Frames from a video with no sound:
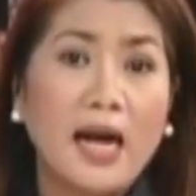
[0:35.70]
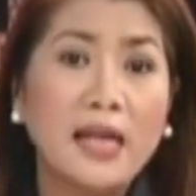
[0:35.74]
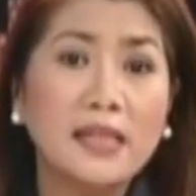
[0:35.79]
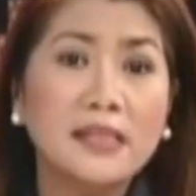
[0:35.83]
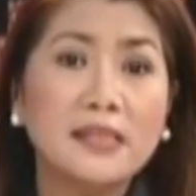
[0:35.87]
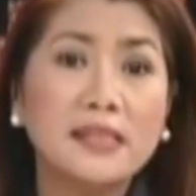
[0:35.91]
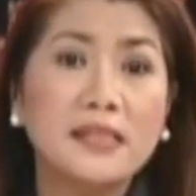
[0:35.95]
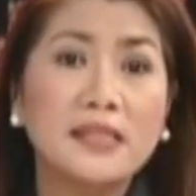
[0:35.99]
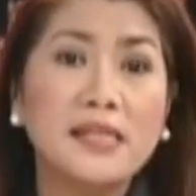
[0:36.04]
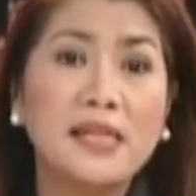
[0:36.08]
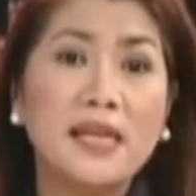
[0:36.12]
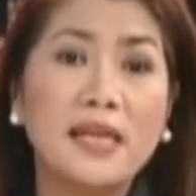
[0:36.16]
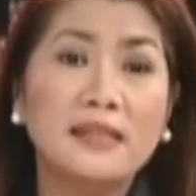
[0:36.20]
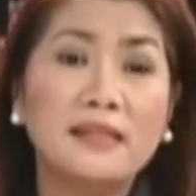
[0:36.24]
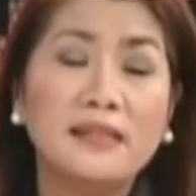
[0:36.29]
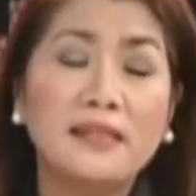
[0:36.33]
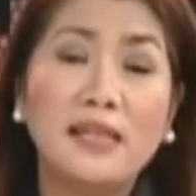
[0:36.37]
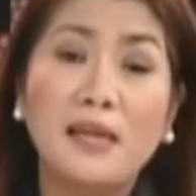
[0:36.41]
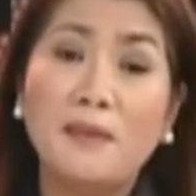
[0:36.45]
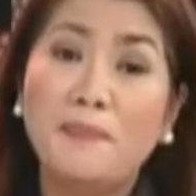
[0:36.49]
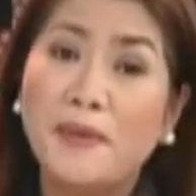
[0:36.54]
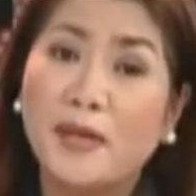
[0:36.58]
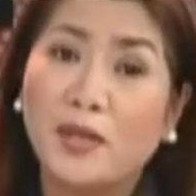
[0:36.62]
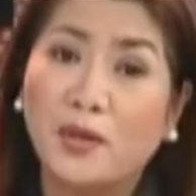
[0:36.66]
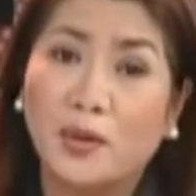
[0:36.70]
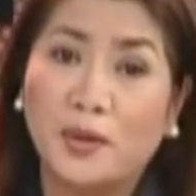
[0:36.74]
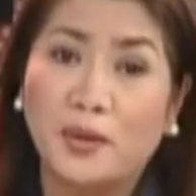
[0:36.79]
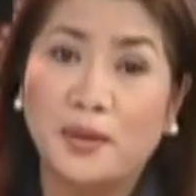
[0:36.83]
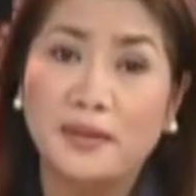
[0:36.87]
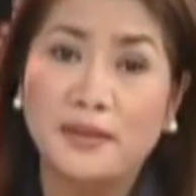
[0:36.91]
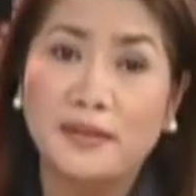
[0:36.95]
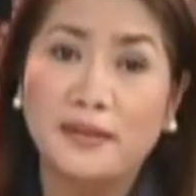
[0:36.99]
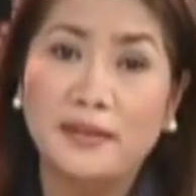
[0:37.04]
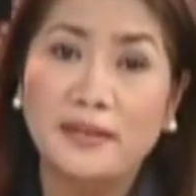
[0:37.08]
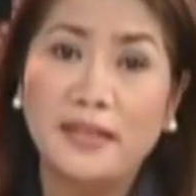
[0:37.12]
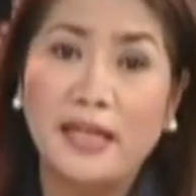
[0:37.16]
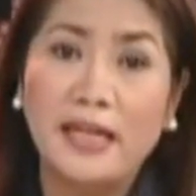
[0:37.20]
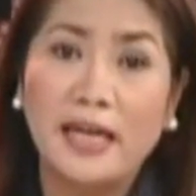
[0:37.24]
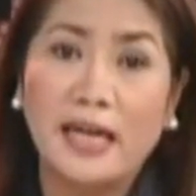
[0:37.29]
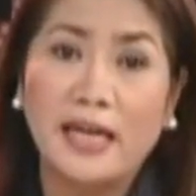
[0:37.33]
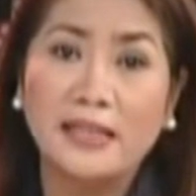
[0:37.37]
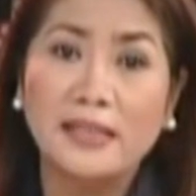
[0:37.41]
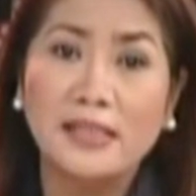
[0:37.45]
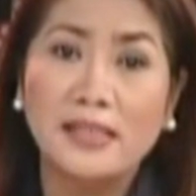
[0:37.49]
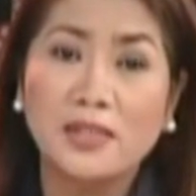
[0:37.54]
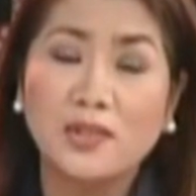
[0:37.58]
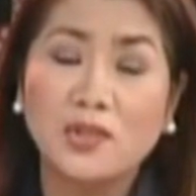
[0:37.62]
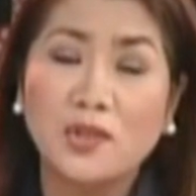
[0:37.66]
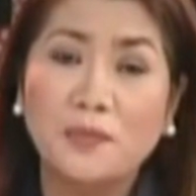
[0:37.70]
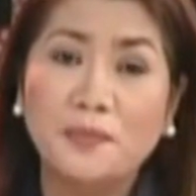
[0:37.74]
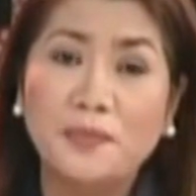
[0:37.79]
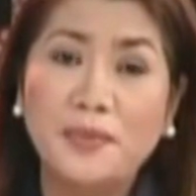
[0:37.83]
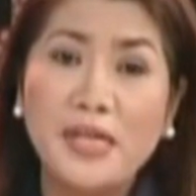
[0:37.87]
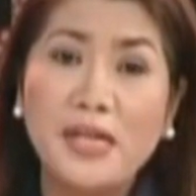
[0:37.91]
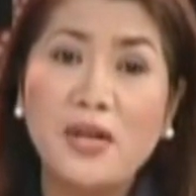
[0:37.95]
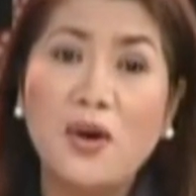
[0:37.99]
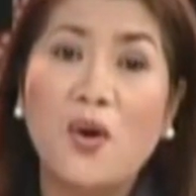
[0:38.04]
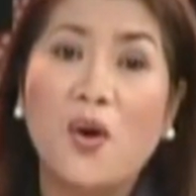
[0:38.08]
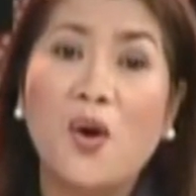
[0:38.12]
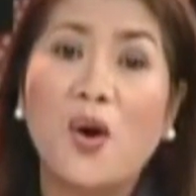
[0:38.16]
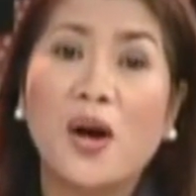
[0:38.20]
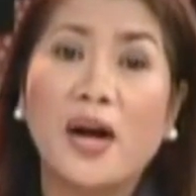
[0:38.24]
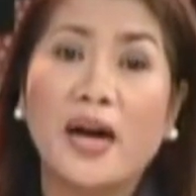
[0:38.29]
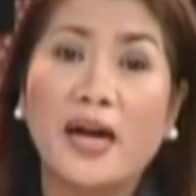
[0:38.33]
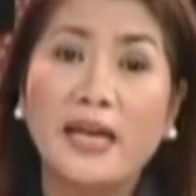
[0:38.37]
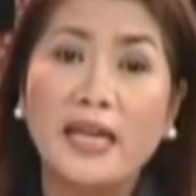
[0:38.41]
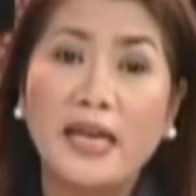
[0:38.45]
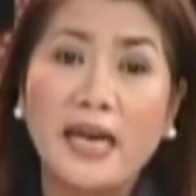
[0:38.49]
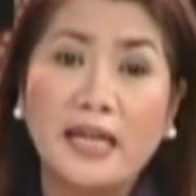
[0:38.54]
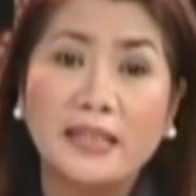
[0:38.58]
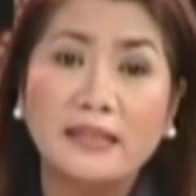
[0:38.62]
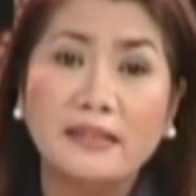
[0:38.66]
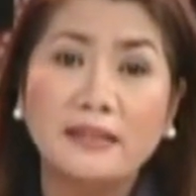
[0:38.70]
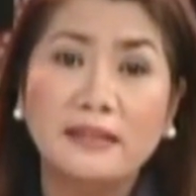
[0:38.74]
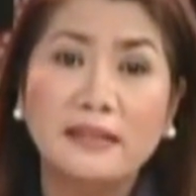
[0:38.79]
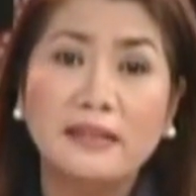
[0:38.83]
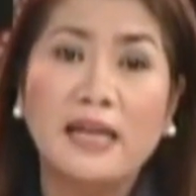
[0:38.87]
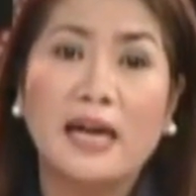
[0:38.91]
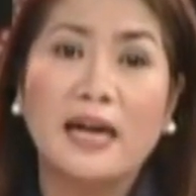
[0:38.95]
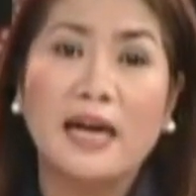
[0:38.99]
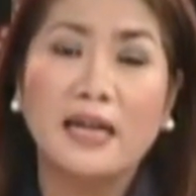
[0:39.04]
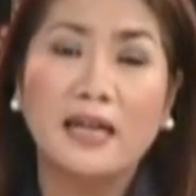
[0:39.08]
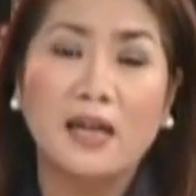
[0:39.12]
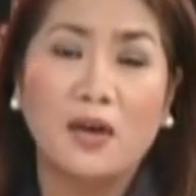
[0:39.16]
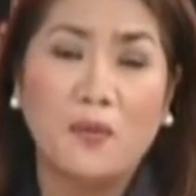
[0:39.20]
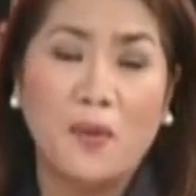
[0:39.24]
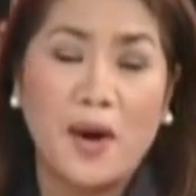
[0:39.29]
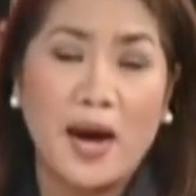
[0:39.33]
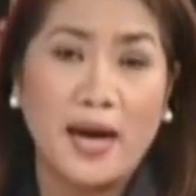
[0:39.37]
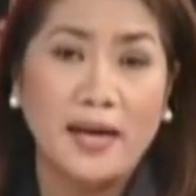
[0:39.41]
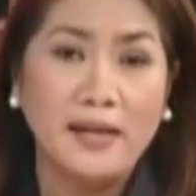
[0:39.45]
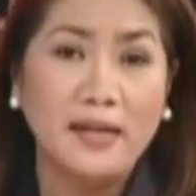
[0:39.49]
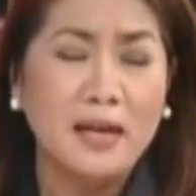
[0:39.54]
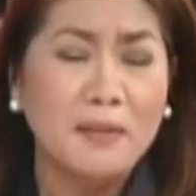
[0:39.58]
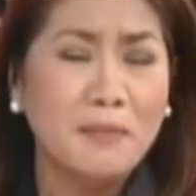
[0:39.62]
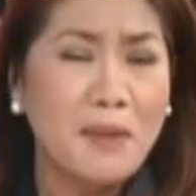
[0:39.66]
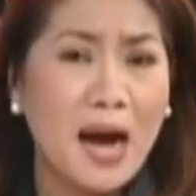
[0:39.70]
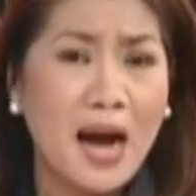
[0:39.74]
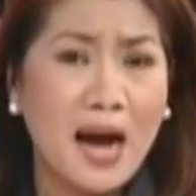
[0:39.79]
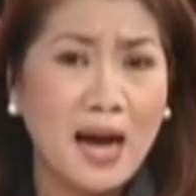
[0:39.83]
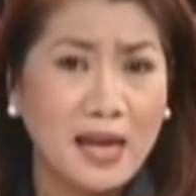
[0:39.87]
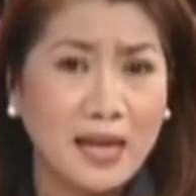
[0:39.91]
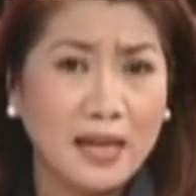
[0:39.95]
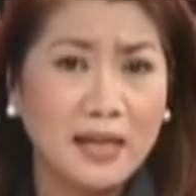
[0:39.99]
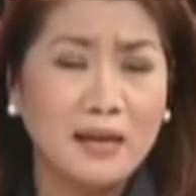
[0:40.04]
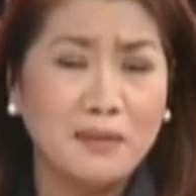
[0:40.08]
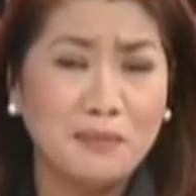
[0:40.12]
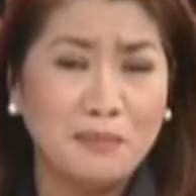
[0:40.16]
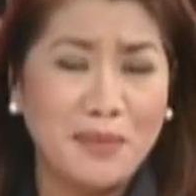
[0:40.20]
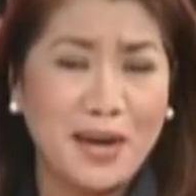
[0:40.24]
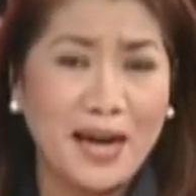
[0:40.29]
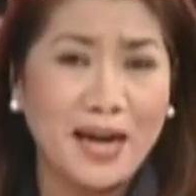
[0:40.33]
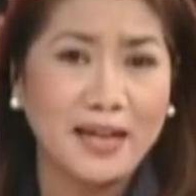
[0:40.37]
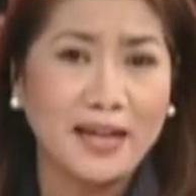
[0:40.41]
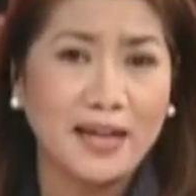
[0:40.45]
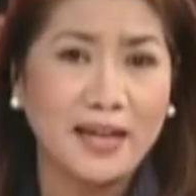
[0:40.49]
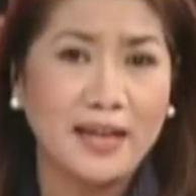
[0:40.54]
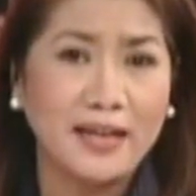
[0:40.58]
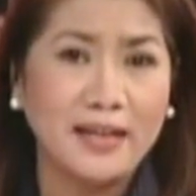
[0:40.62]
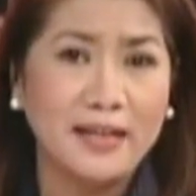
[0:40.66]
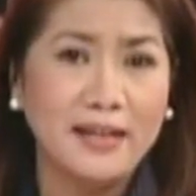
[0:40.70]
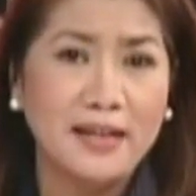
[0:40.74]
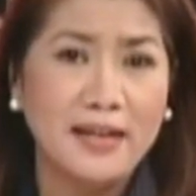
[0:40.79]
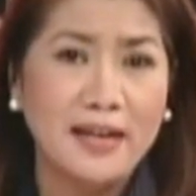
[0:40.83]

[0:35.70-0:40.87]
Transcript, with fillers: at siyentipiko na nakadiskubli o kaya't nakagawa ng mahalagang bagay.